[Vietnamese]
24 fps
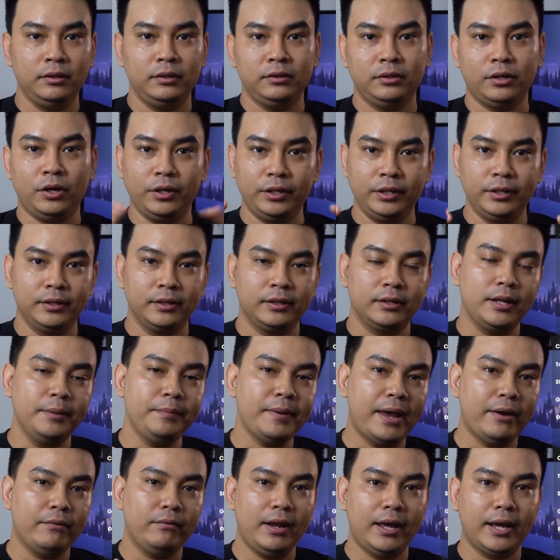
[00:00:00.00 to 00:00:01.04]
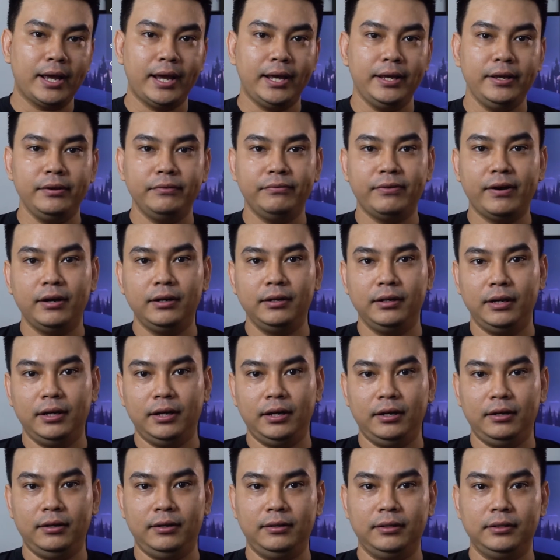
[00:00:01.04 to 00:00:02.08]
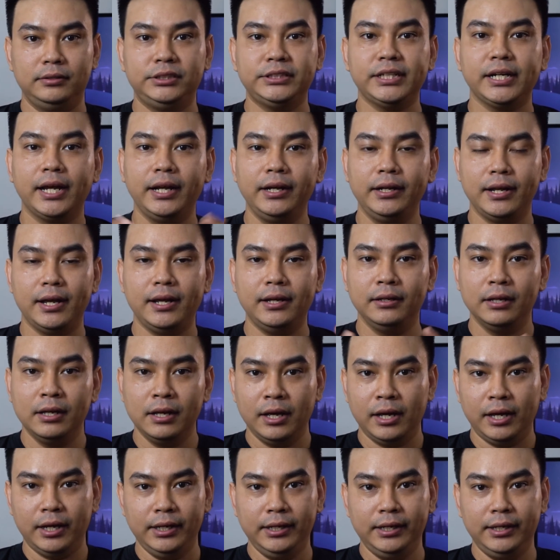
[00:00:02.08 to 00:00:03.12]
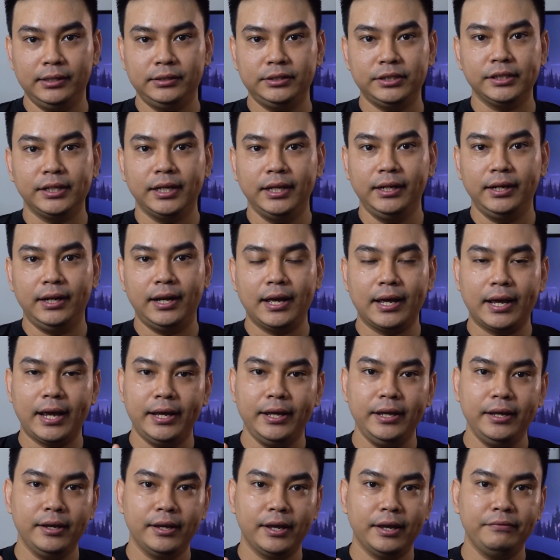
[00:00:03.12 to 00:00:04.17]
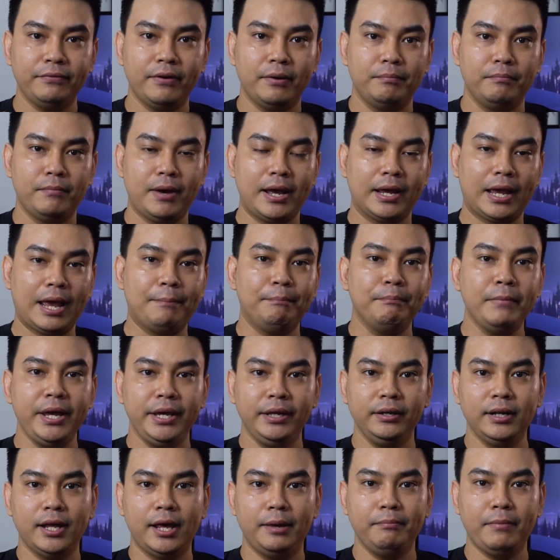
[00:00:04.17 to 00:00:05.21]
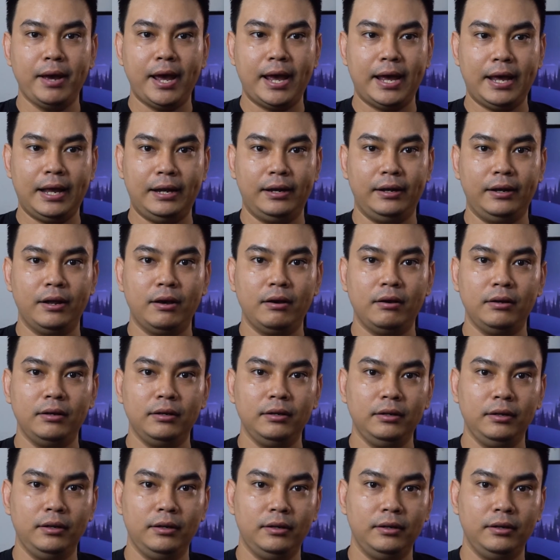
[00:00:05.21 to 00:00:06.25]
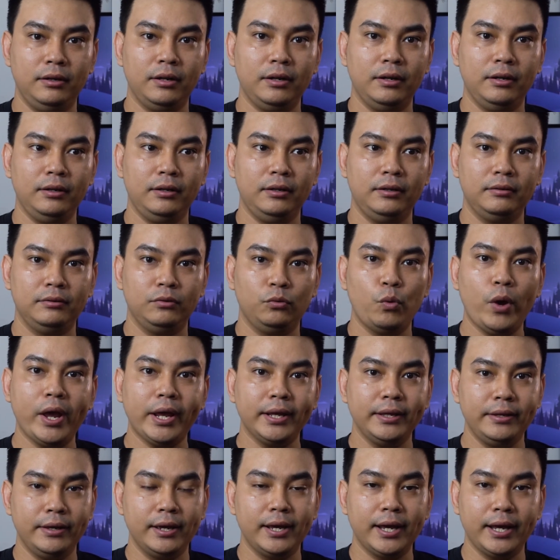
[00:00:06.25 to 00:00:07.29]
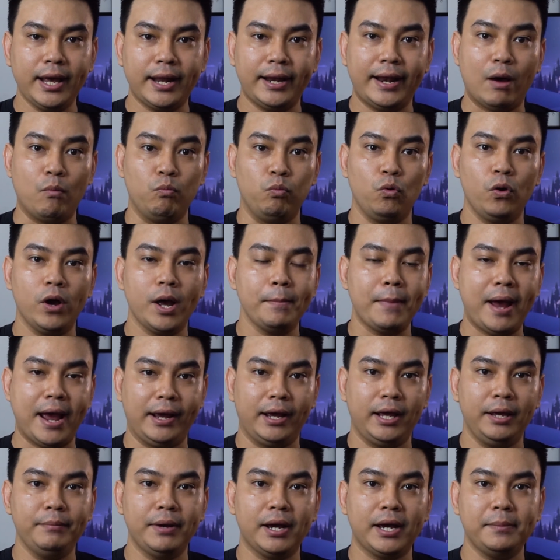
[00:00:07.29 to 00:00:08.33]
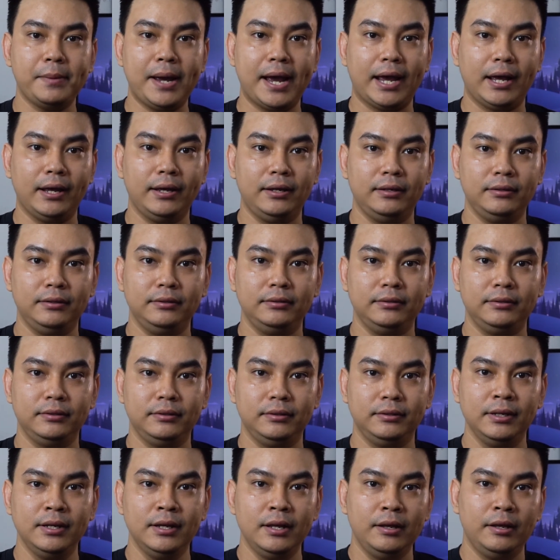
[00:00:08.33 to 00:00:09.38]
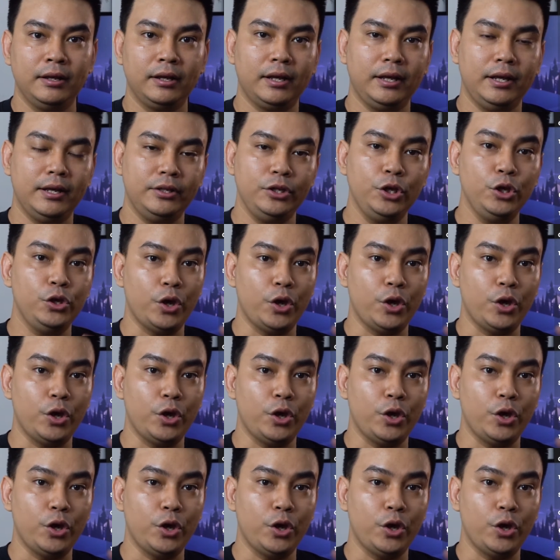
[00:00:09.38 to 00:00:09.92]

Rồi, tiếp theo là cái phần uh, tracking ha. Thì tracking là cái cái phần mà cảm biến để mà nó nó quét những cái hành động của các bạn khi mà các bạn uh, cái, uh, di